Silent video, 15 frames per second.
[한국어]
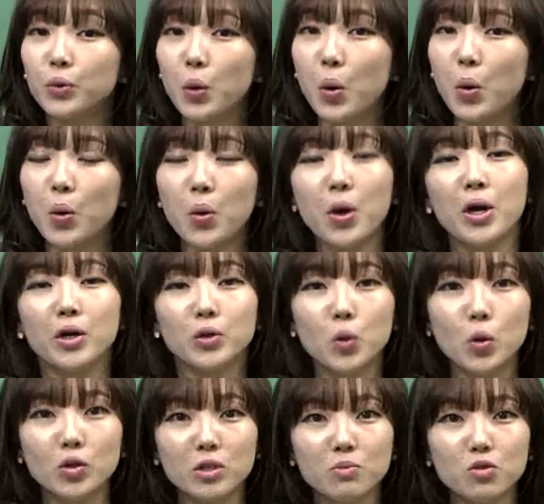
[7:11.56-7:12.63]
또
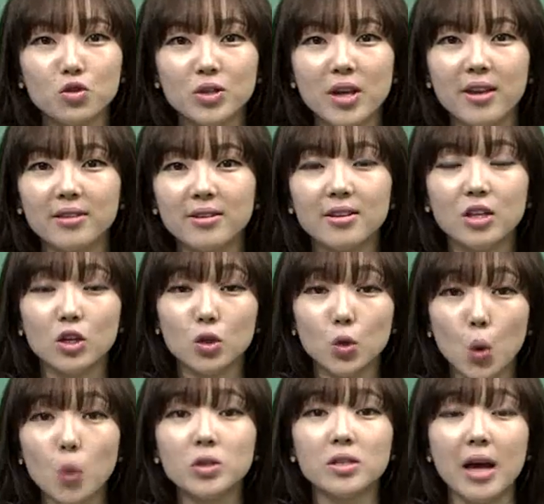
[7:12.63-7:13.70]
요즘 주제에는
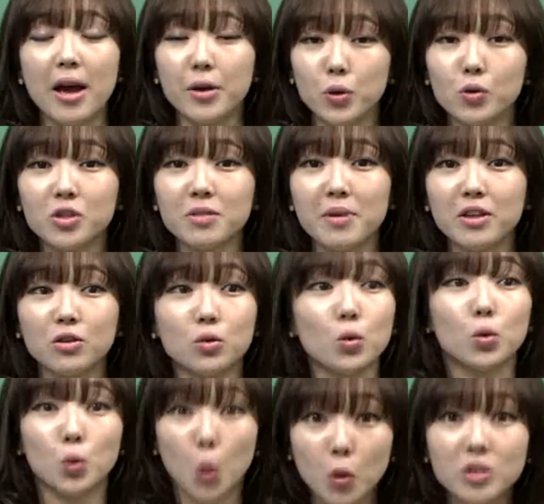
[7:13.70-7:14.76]
요즘에는
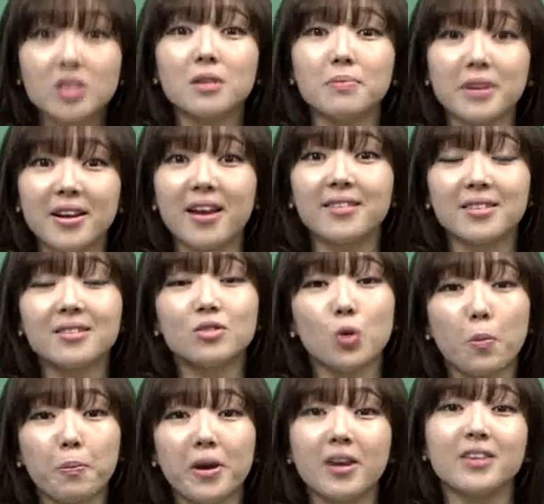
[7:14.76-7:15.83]
또 요즘이라는
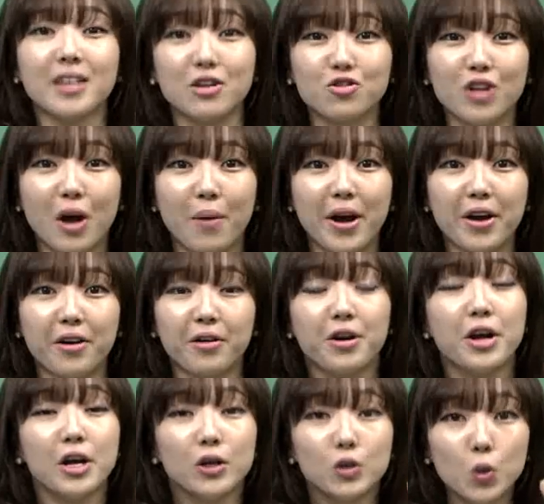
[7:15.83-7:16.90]
토픽이 자주 나와요.
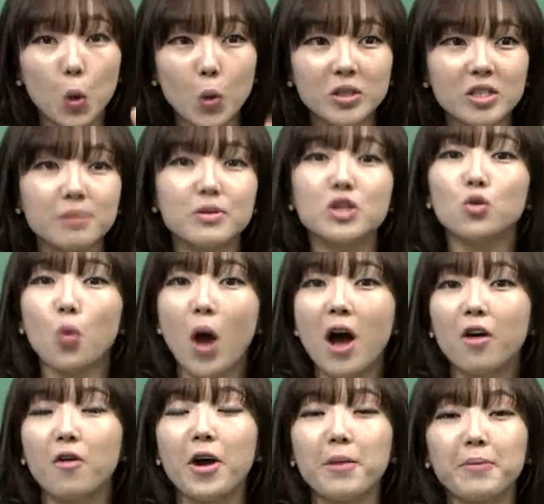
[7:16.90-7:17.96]
요즘은
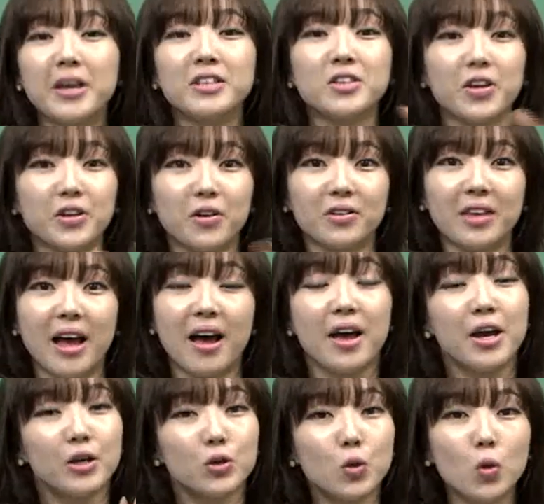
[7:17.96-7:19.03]
과거에 비해서 이렇다.
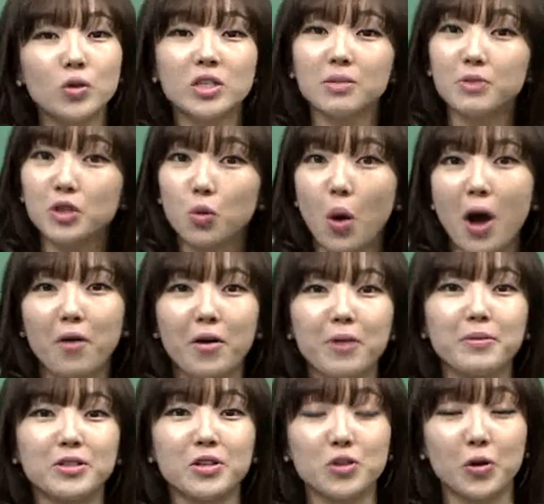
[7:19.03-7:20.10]
요즘은
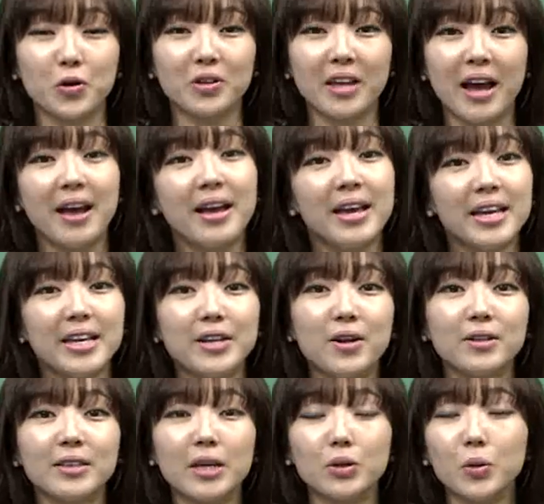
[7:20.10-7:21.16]
과거에 비해서 저렇다.
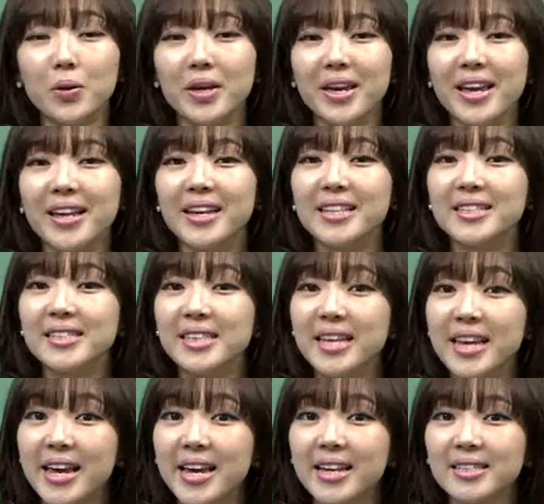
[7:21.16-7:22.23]
이럴 때도 It is
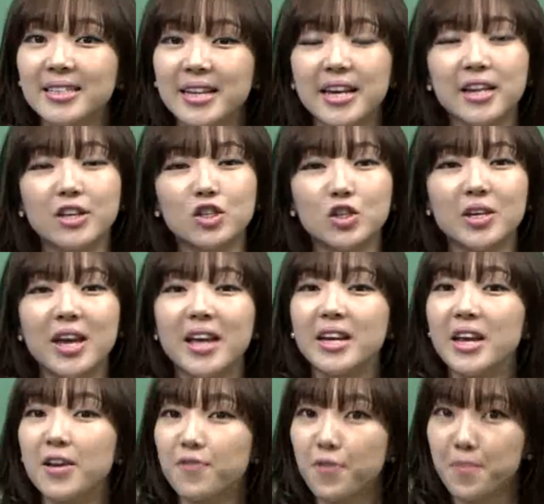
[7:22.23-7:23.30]
easy to get
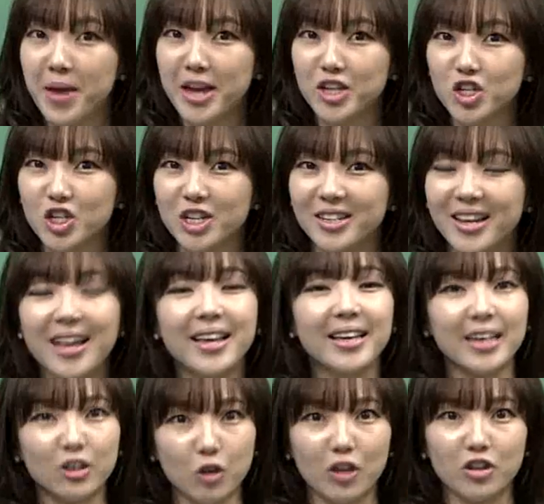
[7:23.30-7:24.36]
information
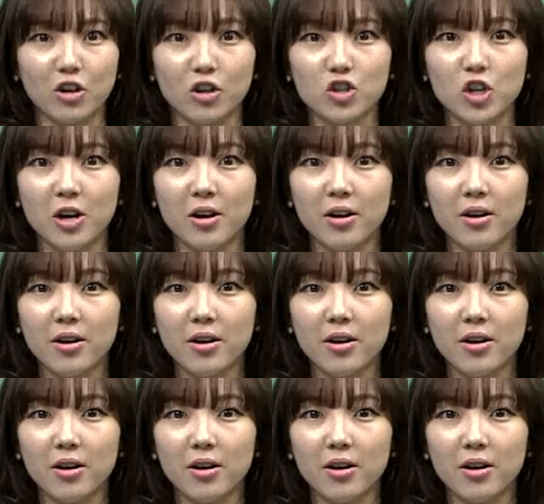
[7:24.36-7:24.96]
이 되는 거죠.